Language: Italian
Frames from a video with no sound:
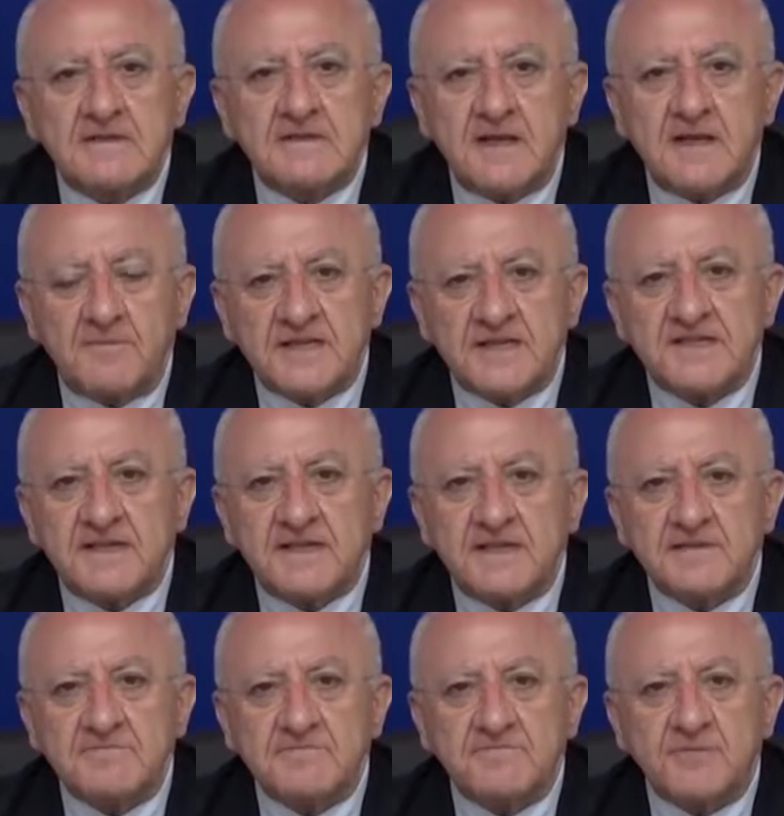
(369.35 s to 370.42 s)
la messa
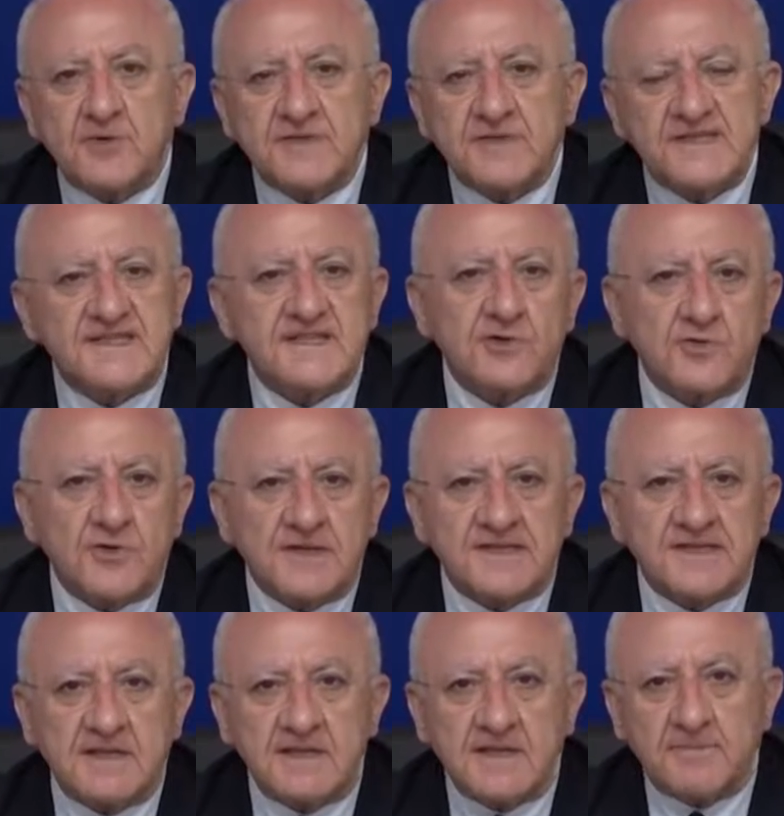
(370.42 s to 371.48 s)
in,
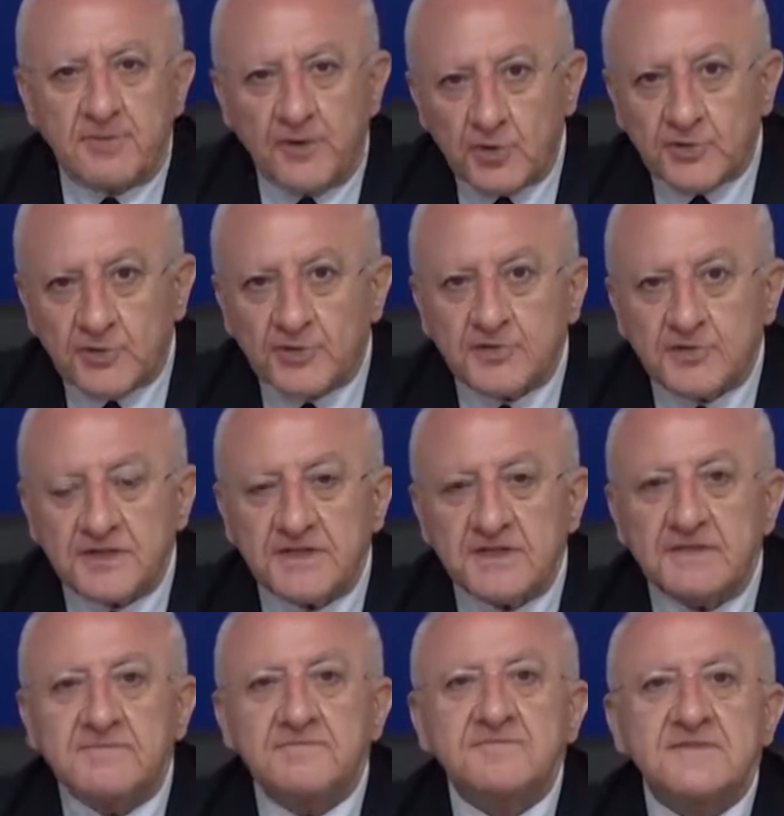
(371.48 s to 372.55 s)
sicurezza del porto
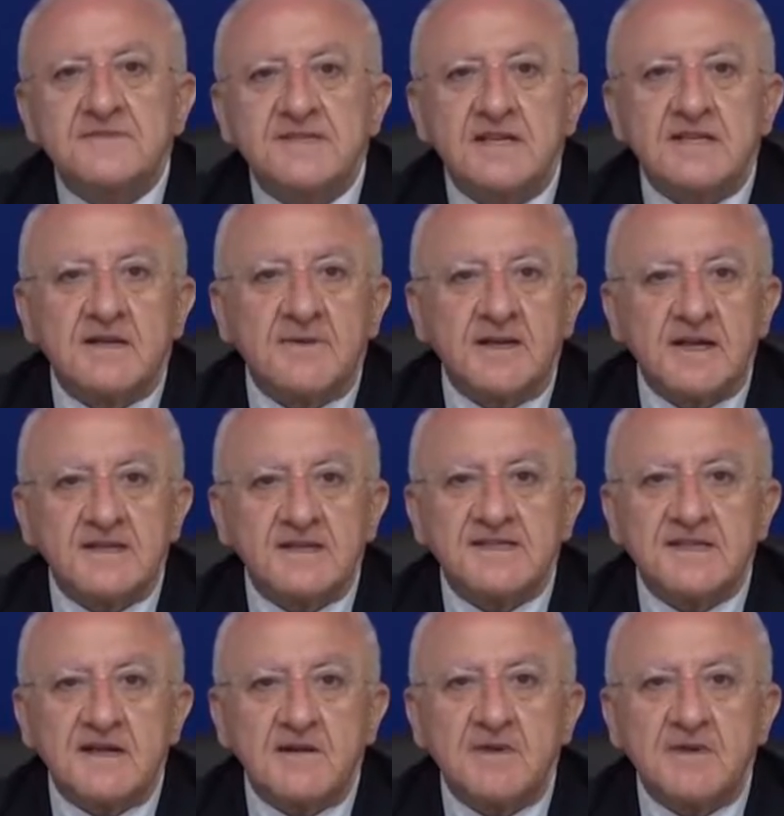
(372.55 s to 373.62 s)
di Santa Maria
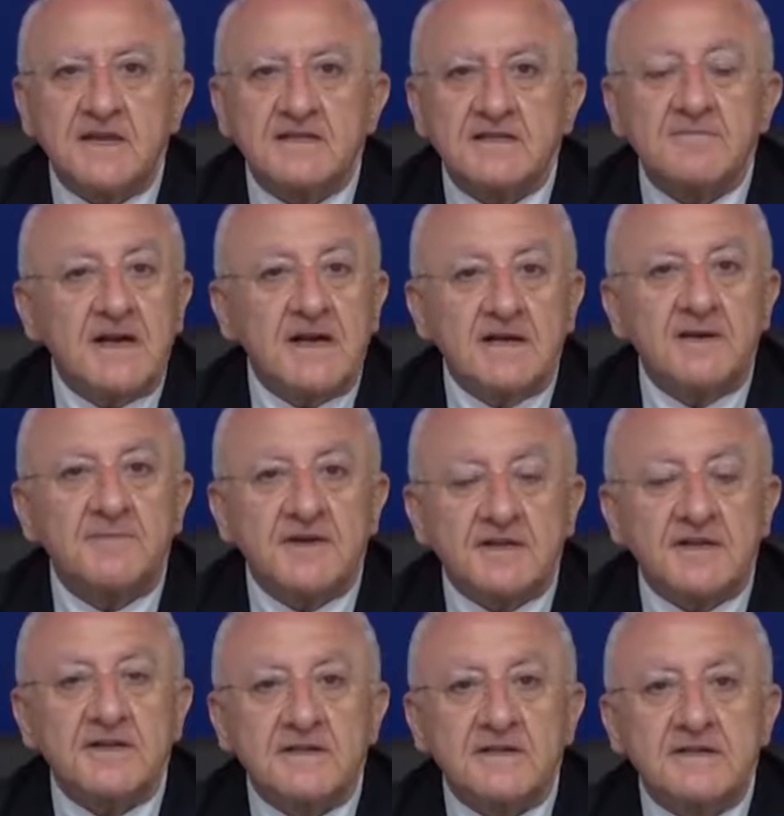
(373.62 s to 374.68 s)
Castellabate, ma anche
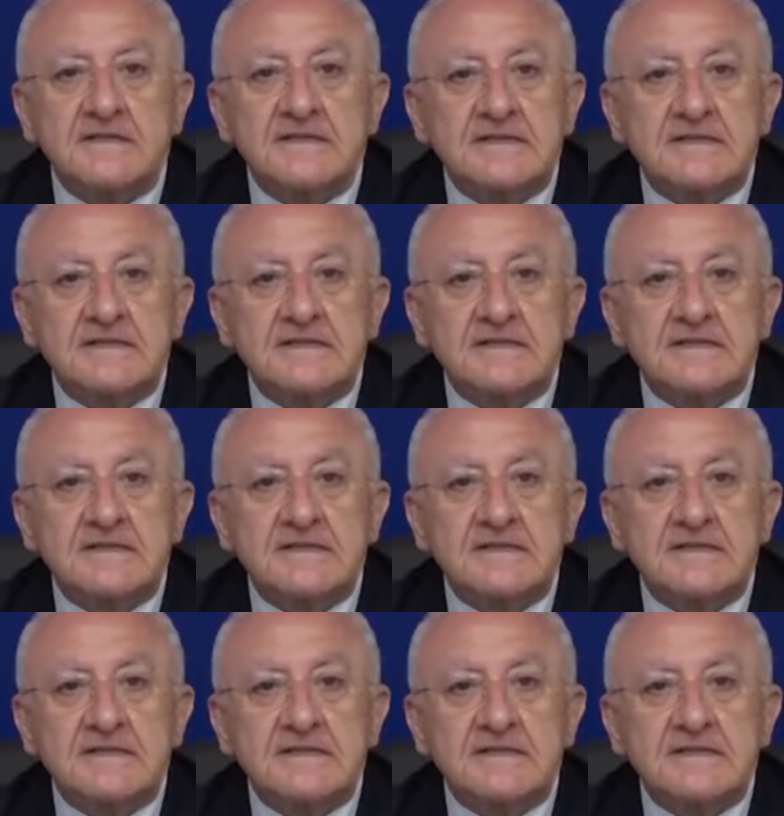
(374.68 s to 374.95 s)
perché